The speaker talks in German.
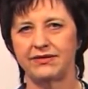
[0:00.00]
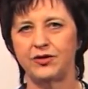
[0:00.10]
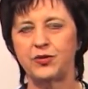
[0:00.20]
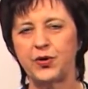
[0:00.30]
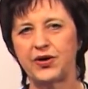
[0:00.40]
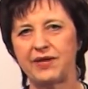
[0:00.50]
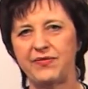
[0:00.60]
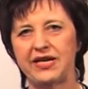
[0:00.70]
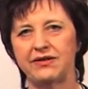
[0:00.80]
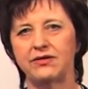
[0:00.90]
und
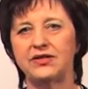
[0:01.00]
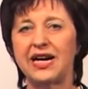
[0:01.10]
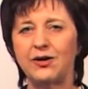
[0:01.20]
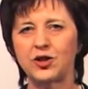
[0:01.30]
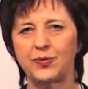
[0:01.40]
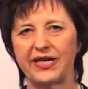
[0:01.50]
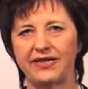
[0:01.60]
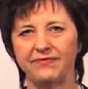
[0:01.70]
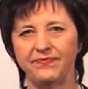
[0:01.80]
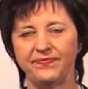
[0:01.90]
proklamieren und
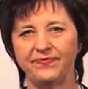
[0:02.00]
aussprechen.